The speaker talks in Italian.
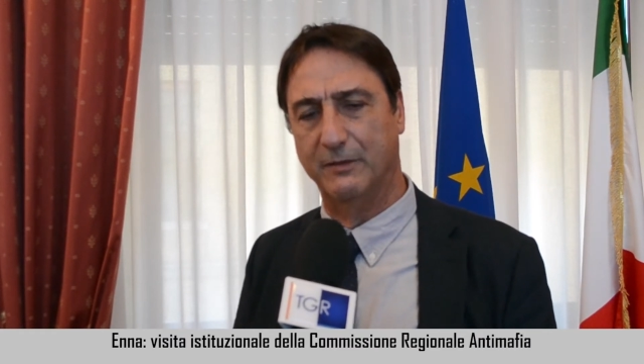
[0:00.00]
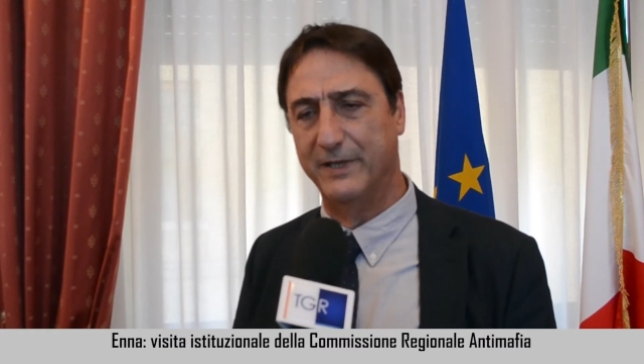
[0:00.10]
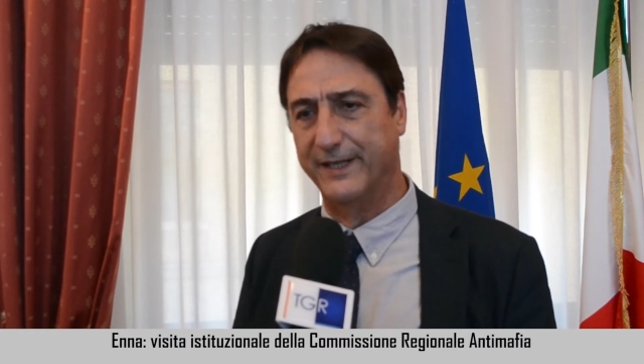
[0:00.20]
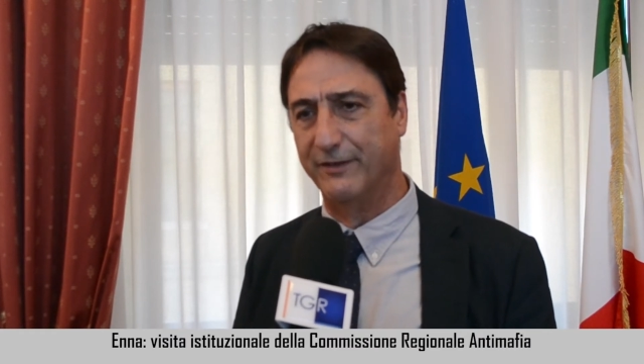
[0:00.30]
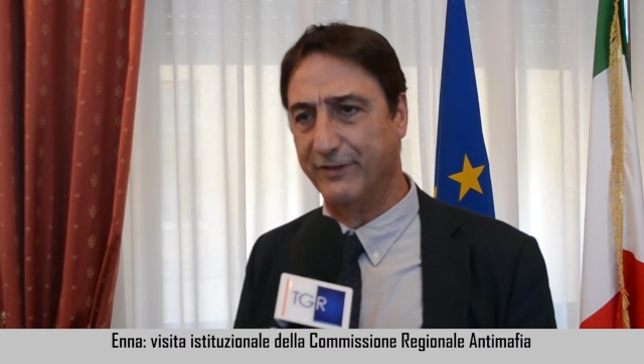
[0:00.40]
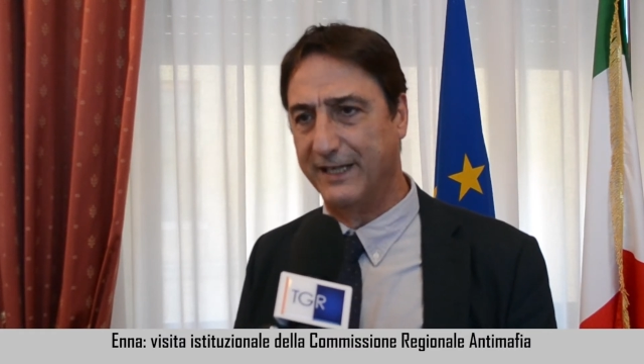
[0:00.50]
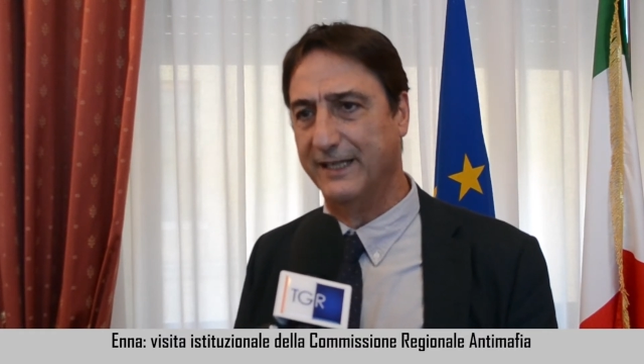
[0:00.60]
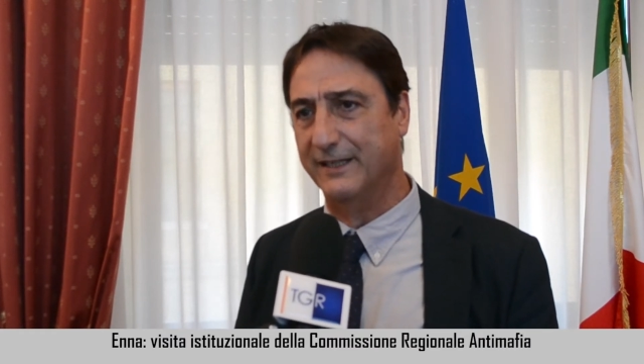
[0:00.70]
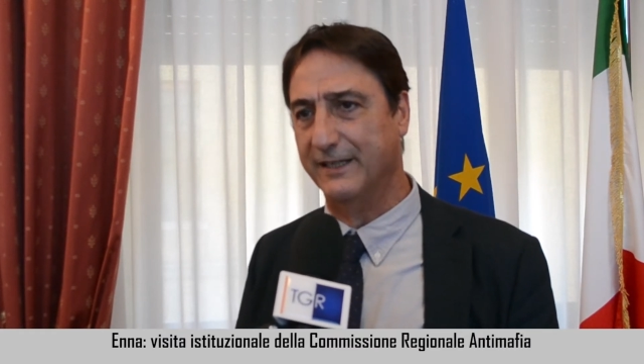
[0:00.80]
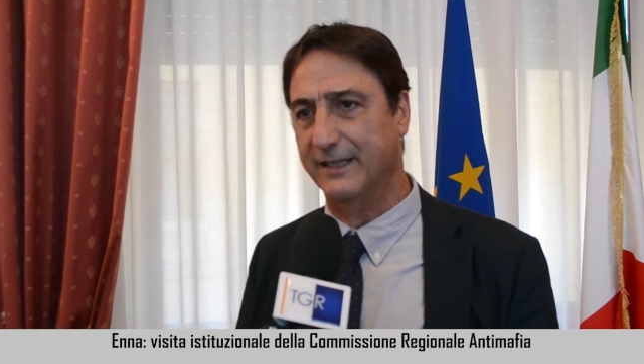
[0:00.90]
a Barra
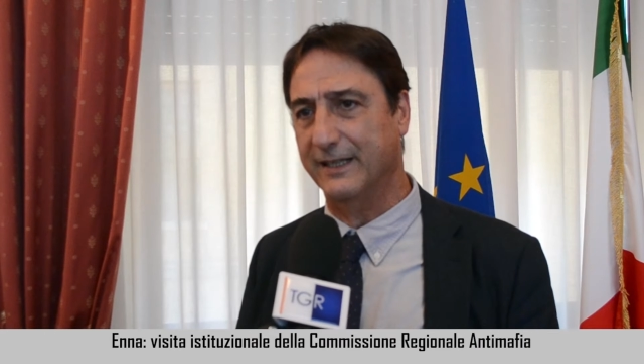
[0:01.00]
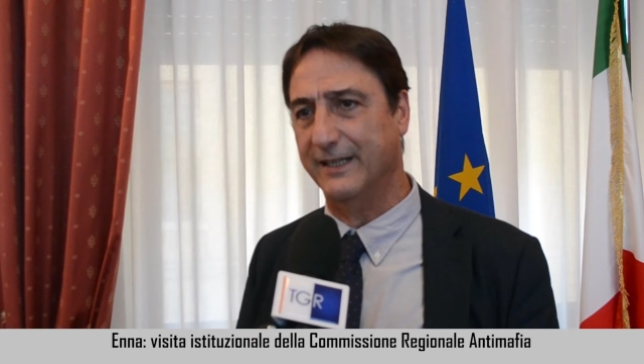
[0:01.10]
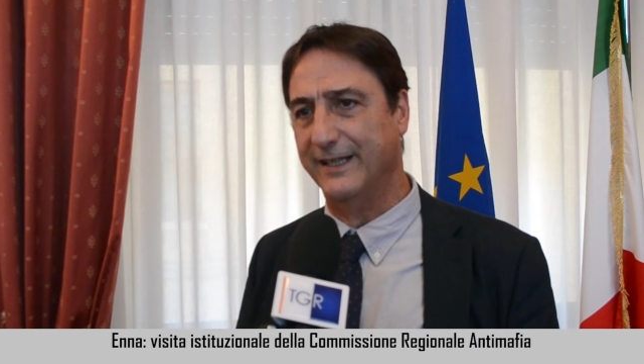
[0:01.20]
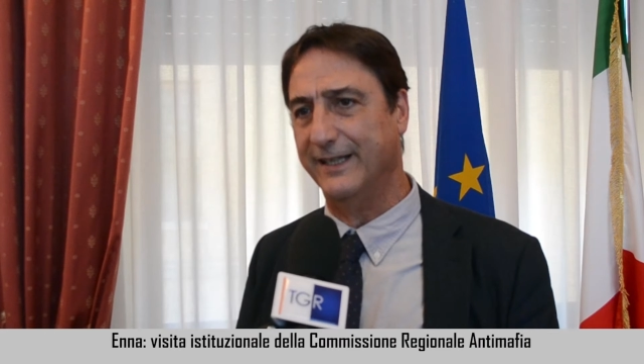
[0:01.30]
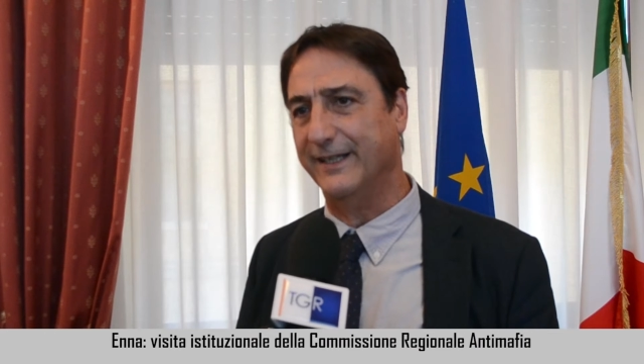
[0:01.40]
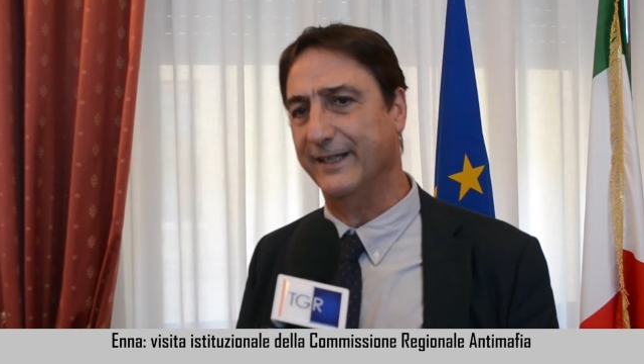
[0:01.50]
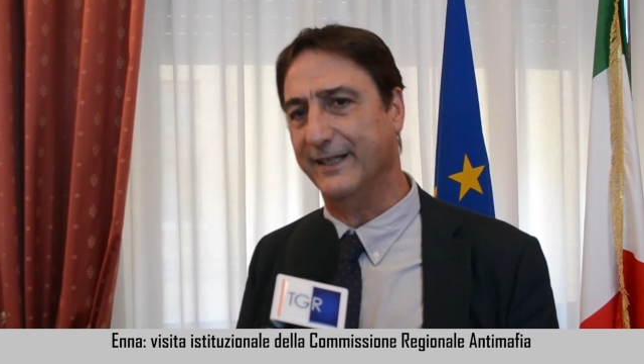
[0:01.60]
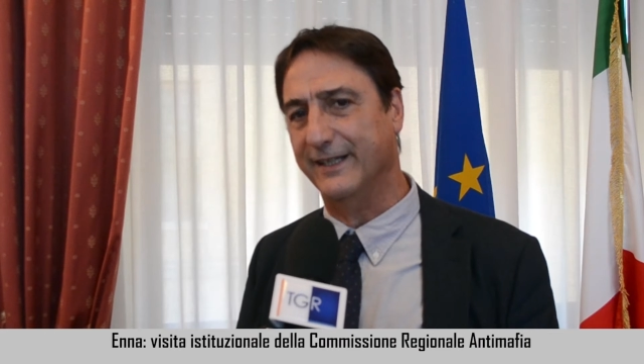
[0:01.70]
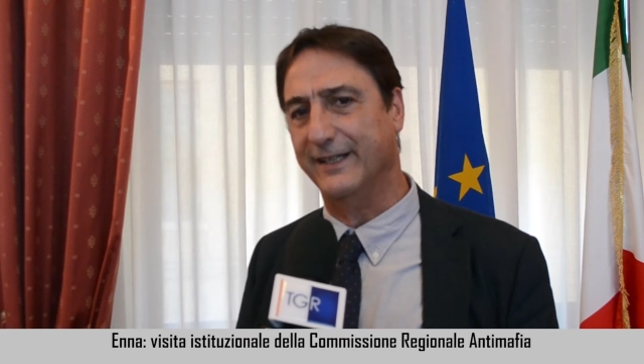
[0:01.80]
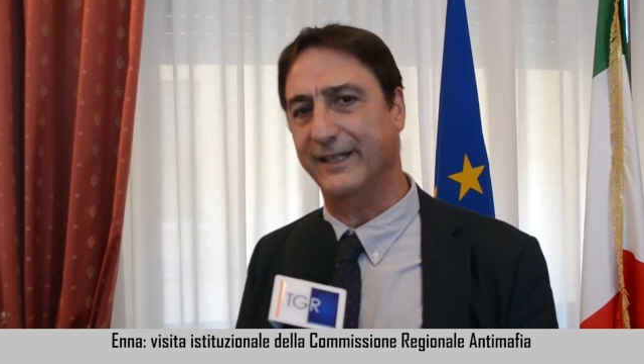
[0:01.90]
Franca
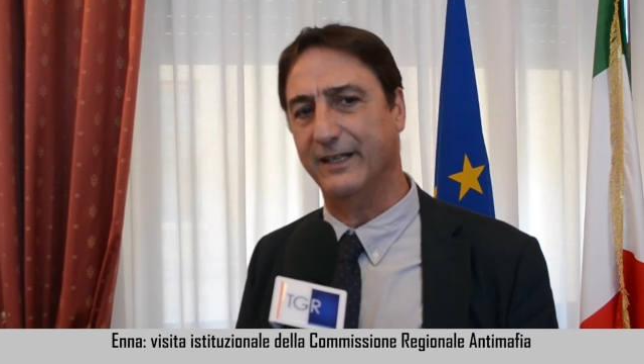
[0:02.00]
e